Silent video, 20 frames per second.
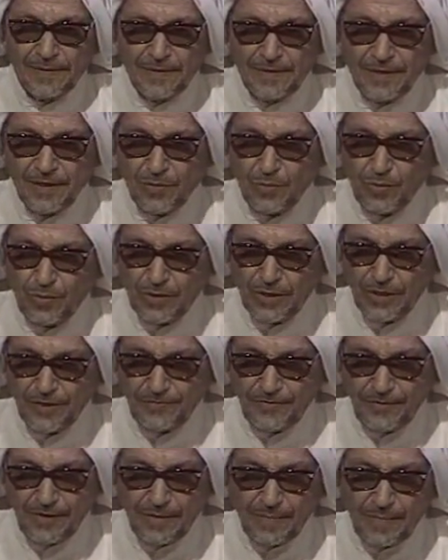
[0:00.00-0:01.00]
يقول
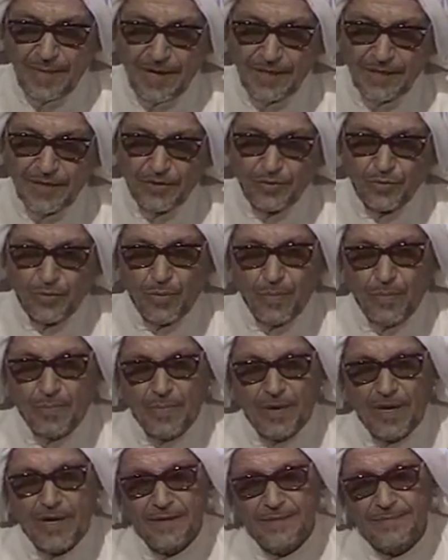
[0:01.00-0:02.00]
طفل ماتت
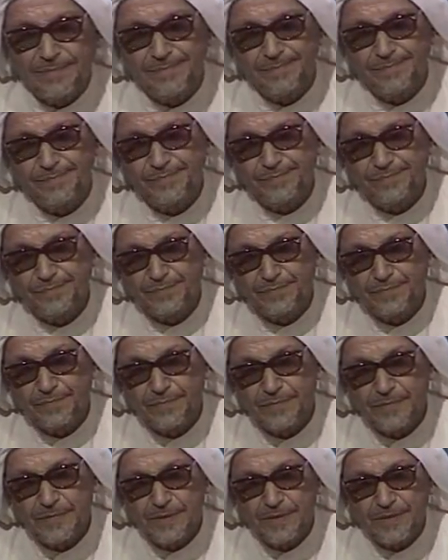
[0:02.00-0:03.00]
أمه
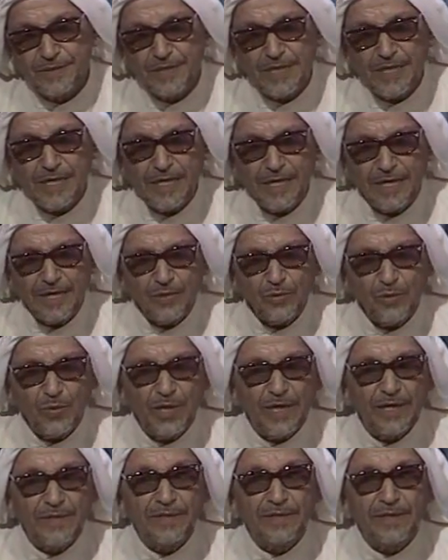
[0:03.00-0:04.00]
ساعة
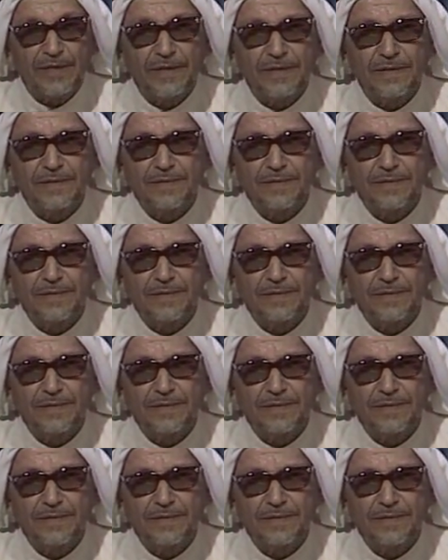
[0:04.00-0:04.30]
ولادته